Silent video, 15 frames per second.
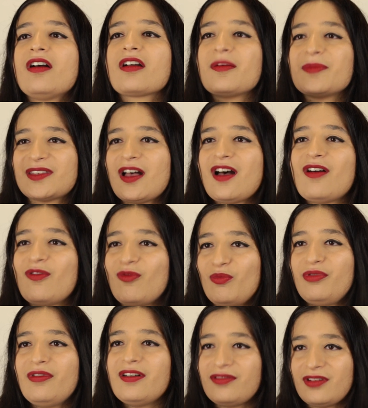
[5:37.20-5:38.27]
Comme ça, on
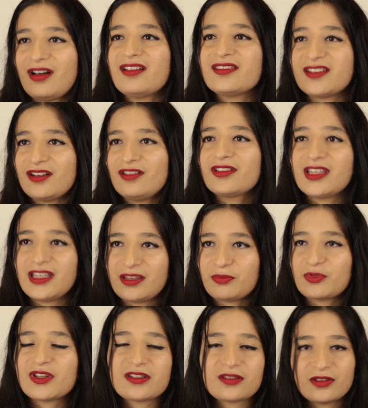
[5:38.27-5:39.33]
peut avoir un dialogue et
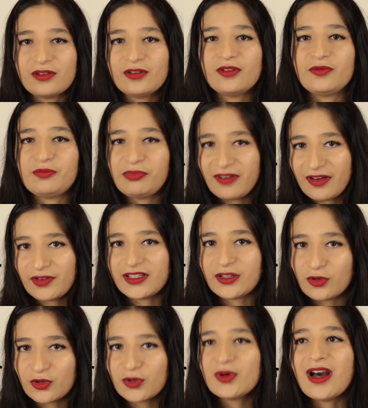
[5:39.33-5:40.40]
peut-être euh, vous pouvez avoir des
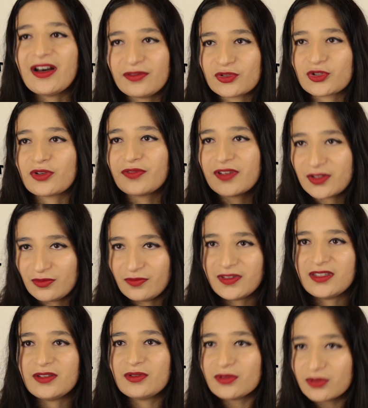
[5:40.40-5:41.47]
recos avant que j'en fasse une
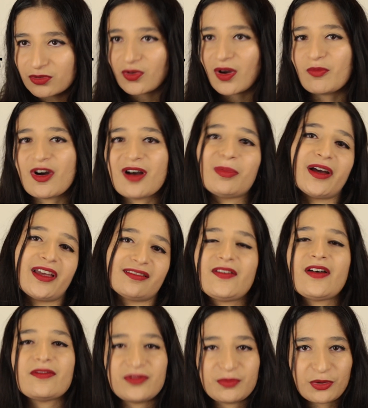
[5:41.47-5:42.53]
vidéo euh, trois mois après. Ça
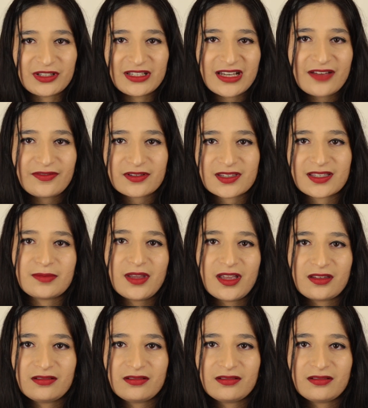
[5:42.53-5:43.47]
va, vous prenez de l'avance, c'est bien,